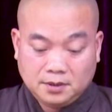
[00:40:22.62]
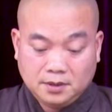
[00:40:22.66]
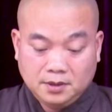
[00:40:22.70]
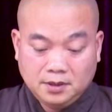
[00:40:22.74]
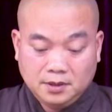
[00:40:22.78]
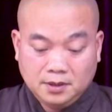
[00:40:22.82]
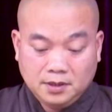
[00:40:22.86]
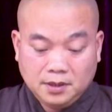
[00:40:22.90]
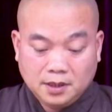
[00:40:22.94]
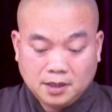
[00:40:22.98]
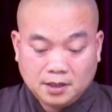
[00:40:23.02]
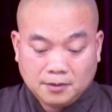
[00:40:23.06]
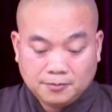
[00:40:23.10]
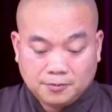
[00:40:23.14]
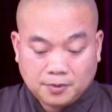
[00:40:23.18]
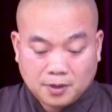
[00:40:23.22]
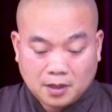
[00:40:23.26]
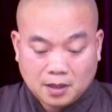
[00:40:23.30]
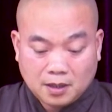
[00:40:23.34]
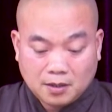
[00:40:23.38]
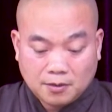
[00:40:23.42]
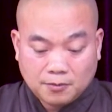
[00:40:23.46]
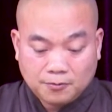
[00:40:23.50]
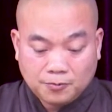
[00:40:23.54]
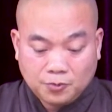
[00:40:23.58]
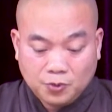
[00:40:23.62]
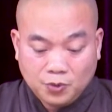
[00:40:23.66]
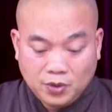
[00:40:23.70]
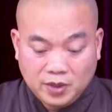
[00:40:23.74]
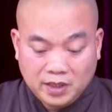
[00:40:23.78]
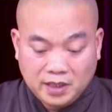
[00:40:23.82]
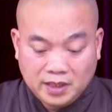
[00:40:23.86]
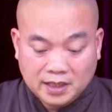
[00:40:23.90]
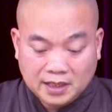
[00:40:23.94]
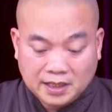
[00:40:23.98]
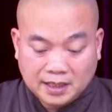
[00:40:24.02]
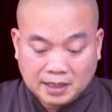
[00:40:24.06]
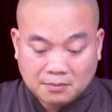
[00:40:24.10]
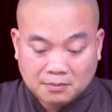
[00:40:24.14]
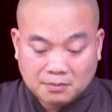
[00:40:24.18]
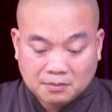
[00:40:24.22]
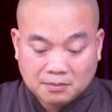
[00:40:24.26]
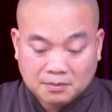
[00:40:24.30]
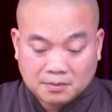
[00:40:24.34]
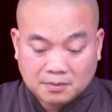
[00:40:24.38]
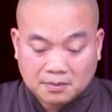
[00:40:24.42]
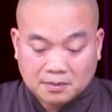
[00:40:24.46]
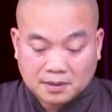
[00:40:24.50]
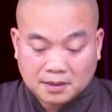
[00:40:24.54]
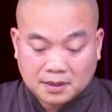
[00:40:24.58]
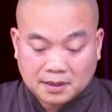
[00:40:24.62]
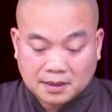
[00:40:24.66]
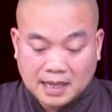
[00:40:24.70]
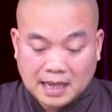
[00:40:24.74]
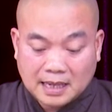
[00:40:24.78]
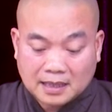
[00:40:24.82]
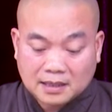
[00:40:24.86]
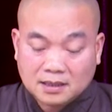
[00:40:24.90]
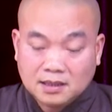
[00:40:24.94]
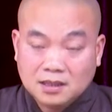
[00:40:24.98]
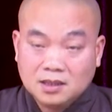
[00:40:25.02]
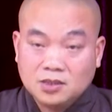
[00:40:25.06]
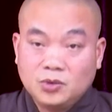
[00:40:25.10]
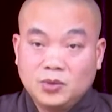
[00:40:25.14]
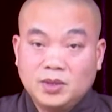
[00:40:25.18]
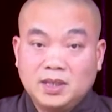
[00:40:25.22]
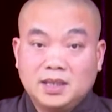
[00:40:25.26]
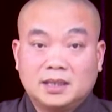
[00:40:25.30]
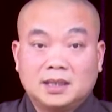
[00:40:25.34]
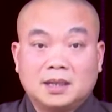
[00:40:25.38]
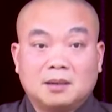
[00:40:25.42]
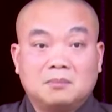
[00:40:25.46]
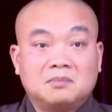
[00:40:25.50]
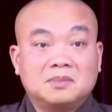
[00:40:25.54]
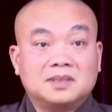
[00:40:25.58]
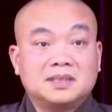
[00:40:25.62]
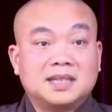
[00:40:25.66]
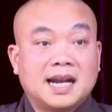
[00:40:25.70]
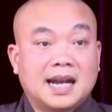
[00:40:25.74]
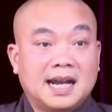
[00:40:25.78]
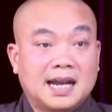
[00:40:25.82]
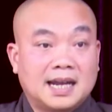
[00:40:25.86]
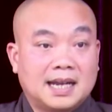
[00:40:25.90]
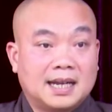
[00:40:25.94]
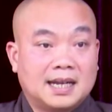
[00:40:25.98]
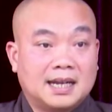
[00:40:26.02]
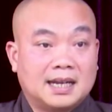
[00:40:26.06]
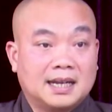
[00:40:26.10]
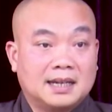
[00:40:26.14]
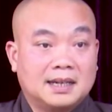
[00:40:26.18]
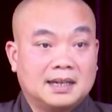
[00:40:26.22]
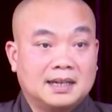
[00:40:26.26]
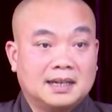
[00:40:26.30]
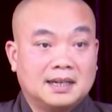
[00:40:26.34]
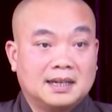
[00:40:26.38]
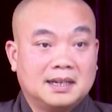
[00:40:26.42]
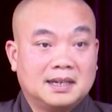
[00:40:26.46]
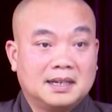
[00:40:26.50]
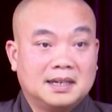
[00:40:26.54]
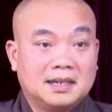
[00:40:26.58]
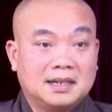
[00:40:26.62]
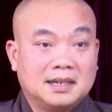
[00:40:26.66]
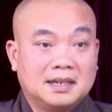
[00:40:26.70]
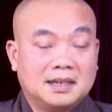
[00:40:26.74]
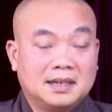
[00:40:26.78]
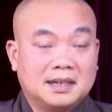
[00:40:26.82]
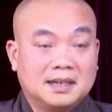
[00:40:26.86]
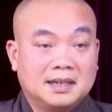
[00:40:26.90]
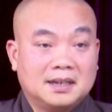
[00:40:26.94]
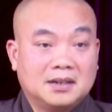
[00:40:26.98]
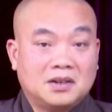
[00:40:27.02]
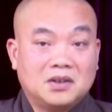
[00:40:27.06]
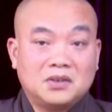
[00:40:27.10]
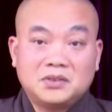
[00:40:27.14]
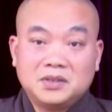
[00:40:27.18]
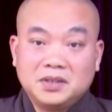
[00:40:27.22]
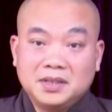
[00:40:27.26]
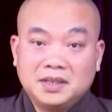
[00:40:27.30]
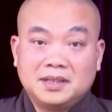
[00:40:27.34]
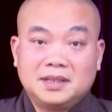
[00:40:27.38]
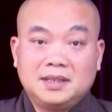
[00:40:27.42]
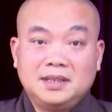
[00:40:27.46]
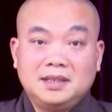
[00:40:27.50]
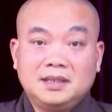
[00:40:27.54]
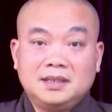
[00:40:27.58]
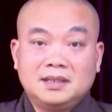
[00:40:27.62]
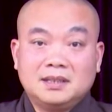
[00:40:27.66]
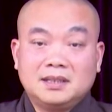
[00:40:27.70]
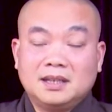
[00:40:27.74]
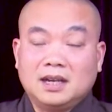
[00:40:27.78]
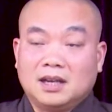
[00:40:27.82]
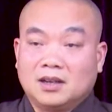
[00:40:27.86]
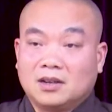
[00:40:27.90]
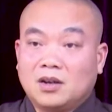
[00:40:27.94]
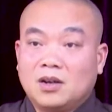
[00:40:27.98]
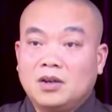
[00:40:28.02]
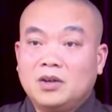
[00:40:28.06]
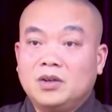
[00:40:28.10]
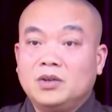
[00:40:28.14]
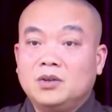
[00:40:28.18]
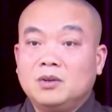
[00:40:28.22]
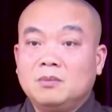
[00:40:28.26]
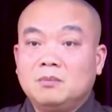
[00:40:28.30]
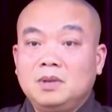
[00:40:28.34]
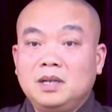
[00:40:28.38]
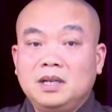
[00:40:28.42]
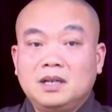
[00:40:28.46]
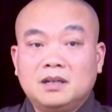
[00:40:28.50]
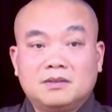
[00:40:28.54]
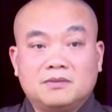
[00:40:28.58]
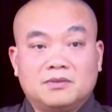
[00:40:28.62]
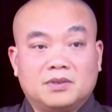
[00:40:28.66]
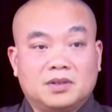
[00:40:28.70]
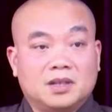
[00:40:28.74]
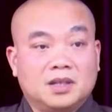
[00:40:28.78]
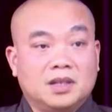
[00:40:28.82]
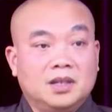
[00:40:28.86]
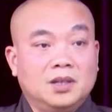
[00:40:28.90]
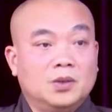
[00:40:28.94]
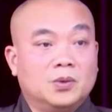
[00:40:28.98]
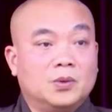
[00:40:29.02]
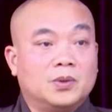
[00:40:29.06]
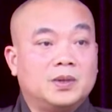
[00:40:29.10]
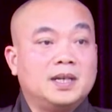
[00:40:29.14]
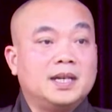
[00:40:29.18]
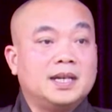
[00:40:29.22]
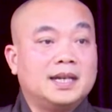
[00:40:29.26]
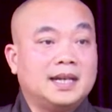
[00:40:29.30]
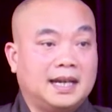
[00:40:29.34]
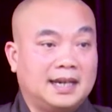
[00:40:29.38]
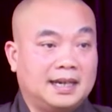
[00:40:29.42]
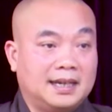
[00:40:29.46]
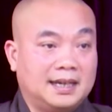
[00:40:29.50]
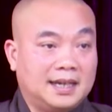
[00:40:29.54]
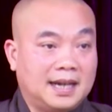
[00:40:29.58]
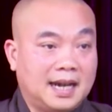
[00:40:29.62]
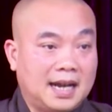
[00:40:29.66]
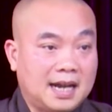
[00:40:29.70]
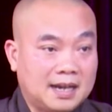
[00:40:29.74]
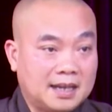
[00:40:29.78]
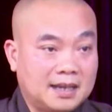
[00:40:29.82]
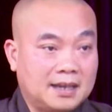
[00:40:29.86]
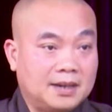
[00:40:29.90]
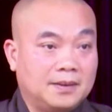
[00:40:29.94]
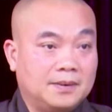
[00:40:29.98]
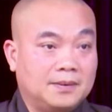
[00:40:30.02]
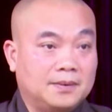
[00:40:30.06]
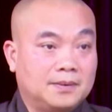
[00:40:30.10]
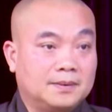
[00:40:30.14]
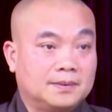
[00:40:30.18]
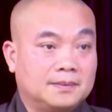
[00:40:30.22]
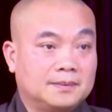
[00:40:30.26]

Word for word: ưa và vui trong các tư duy thẩm sát có tri kiến tức là có hiểu biết và nhiều khía cạnh khác nhau